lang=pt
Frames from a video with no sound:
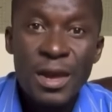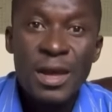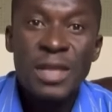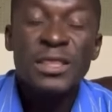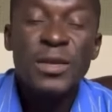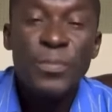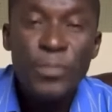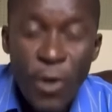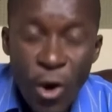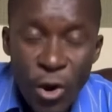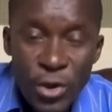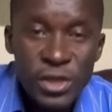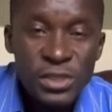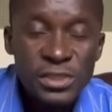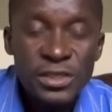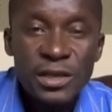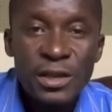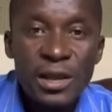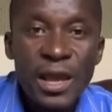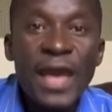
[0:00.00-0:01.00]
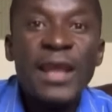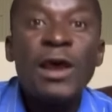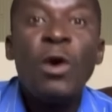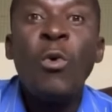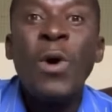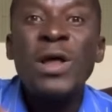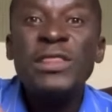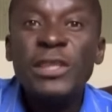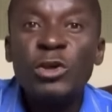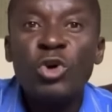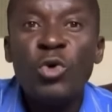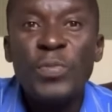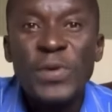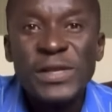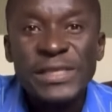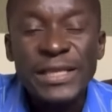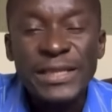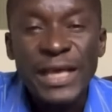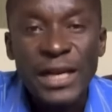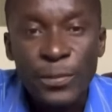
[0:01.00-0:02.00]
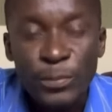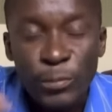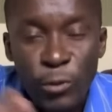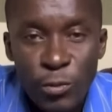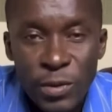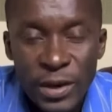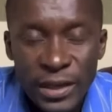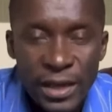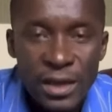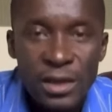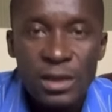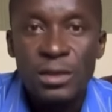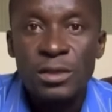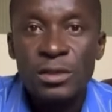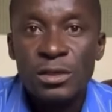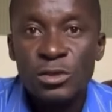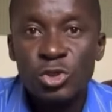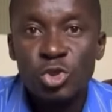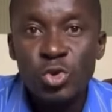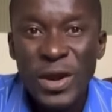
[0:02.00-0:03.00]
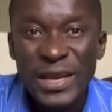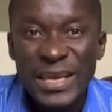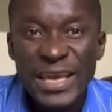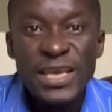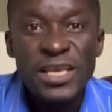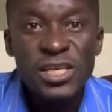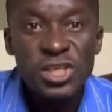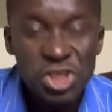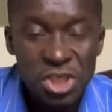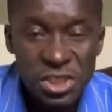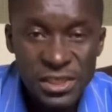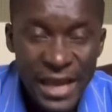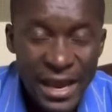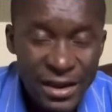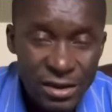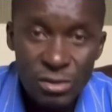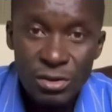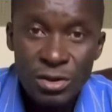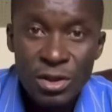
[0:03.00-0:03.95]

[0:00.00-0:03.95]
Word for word: depois era o antigo presidente da República, Joaquim Chissano,